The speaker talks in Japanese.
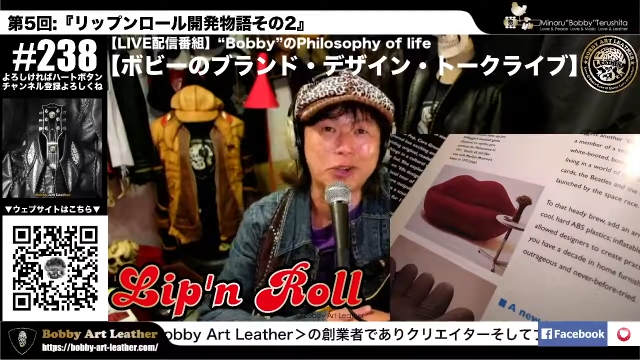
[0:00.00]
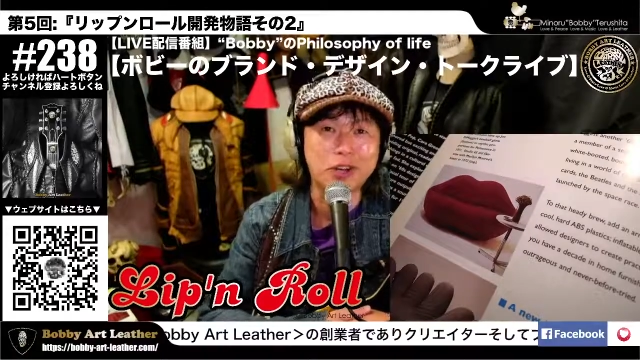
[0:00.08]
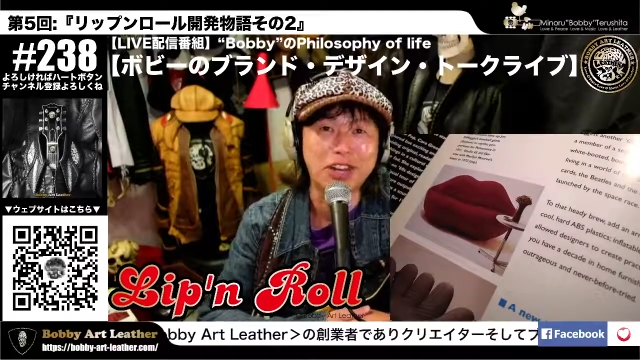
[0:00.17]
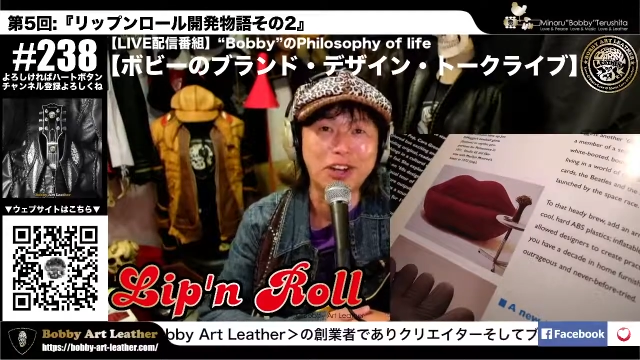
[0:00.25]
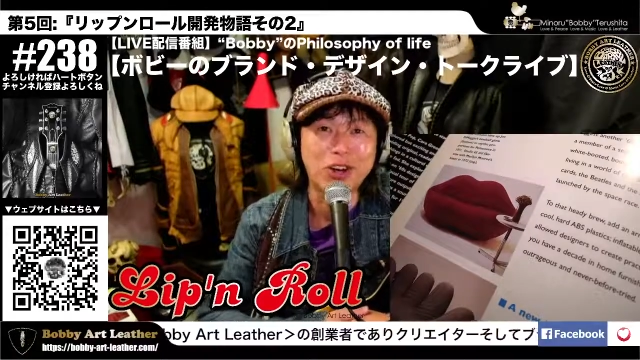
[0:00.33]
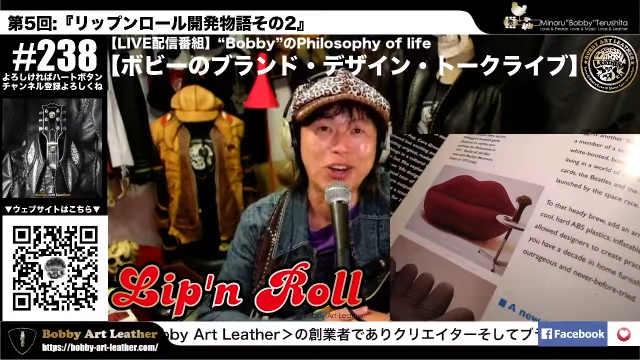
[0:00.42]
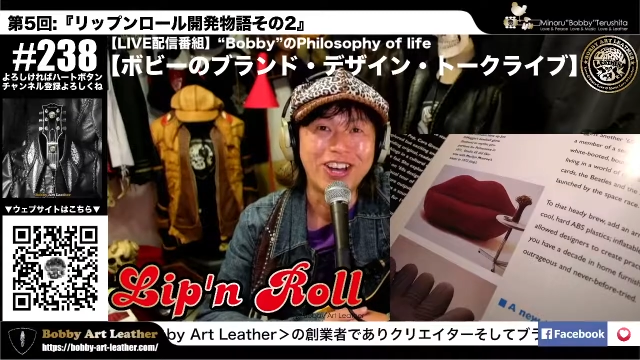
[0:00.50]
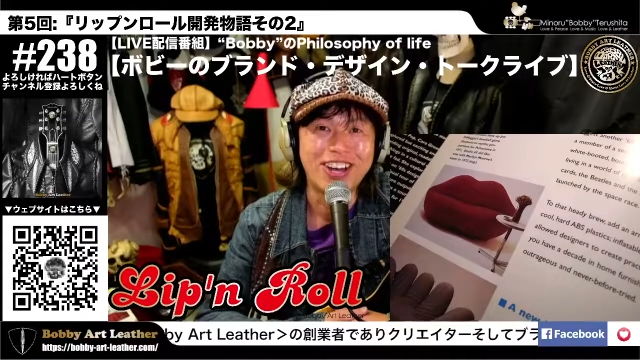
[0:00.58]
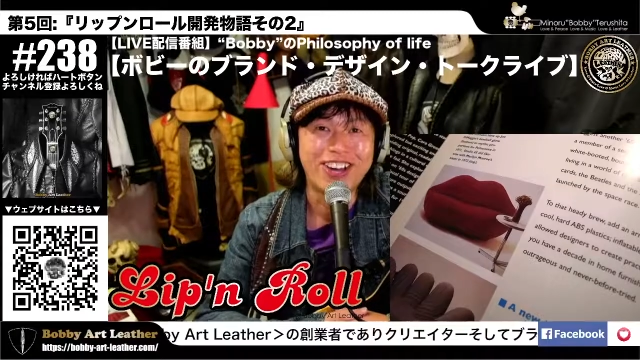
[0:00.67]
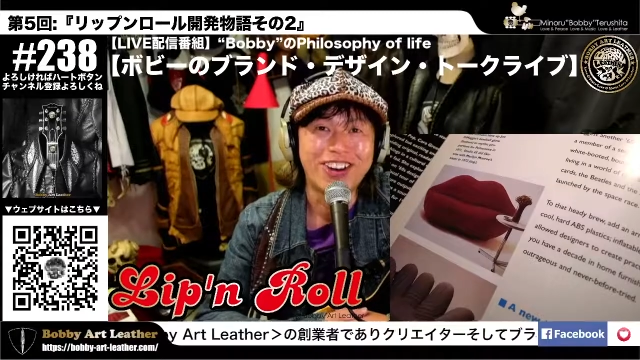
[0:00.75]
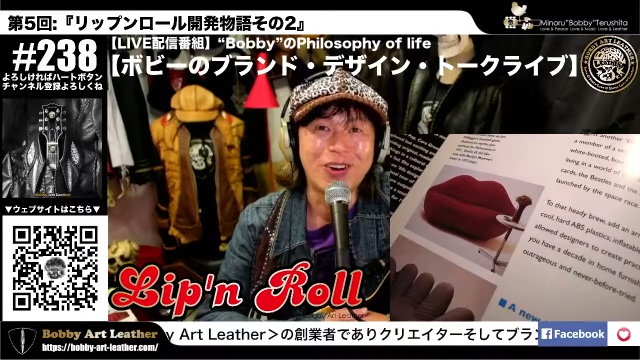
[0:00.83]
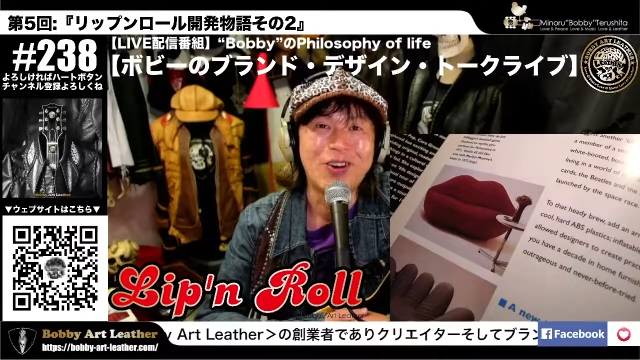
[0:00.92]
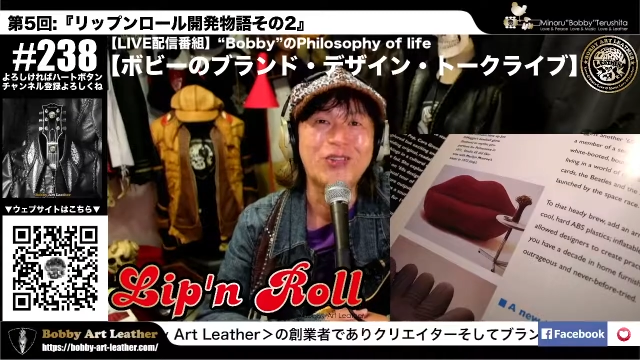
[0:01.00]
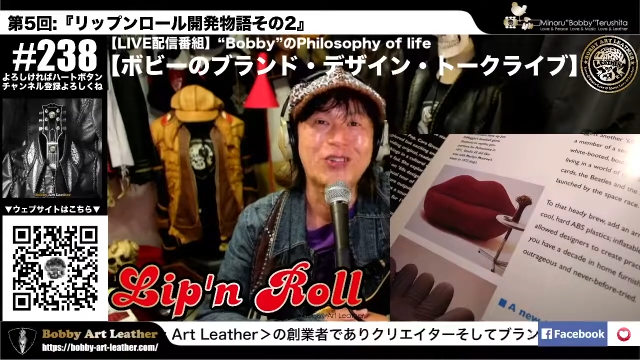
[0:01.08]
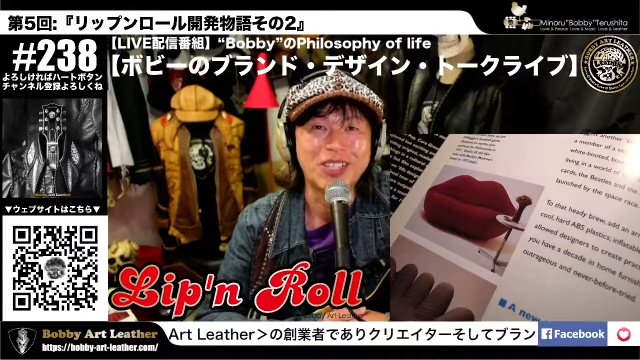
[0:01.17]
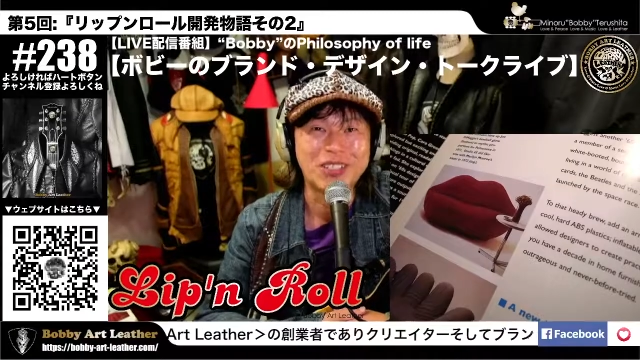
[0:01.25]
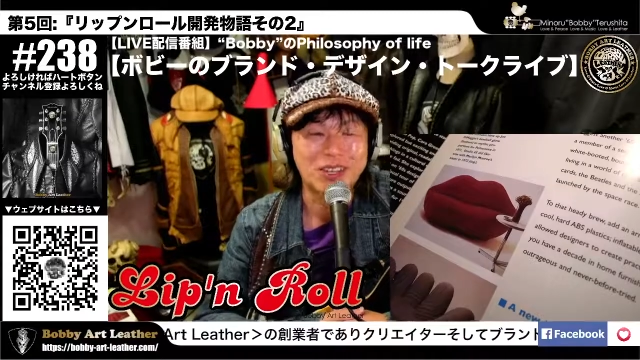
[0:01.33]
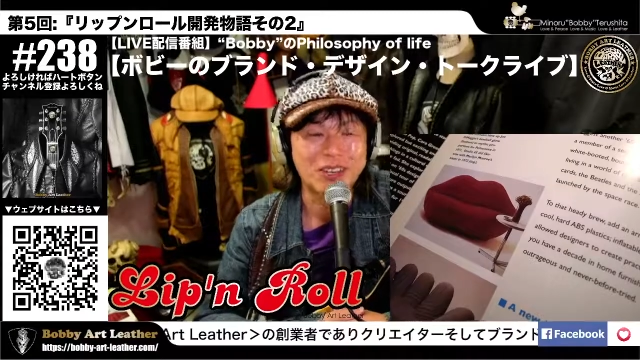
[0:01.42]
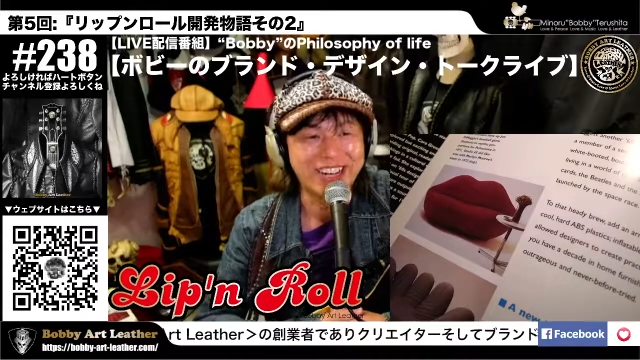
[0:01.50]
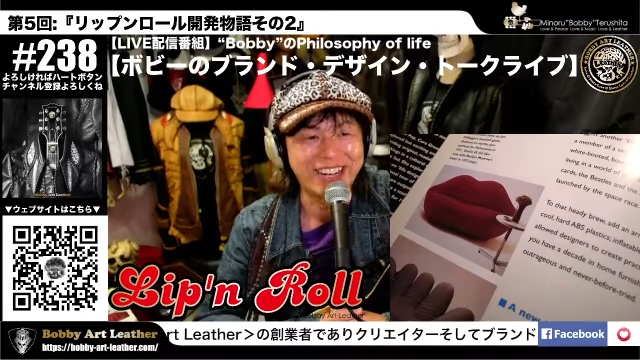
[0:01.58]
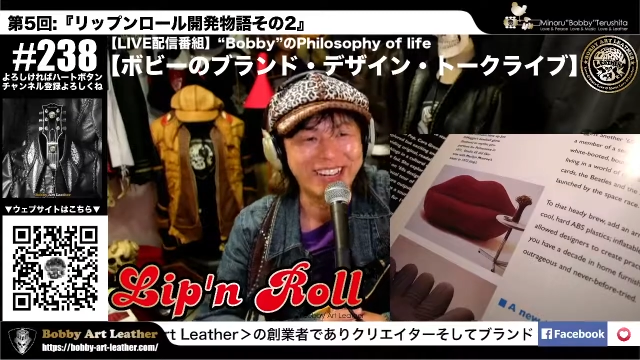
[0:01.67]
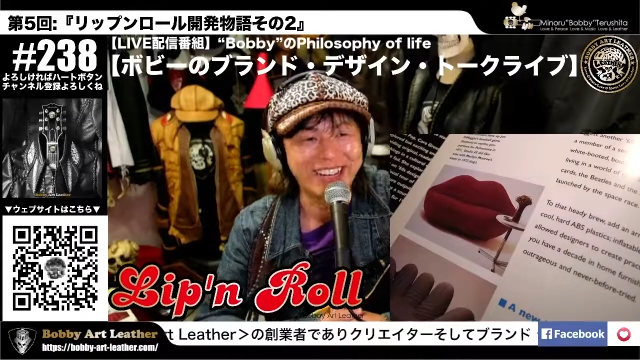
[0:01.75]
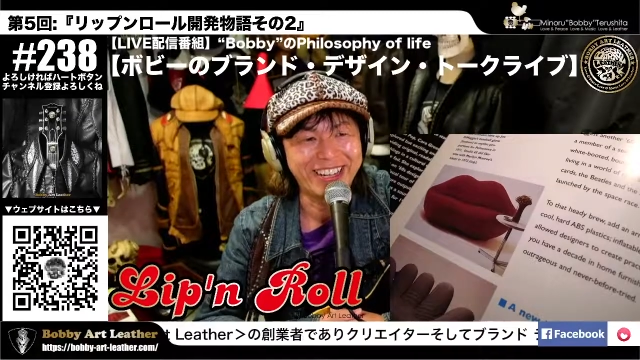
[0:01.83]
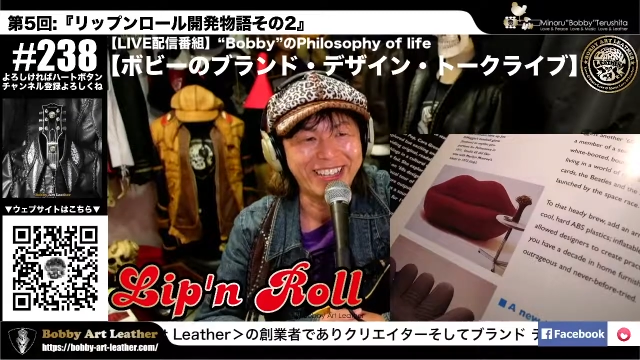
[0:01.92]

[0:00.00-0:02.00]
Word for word: その辺の本当ですよなんか、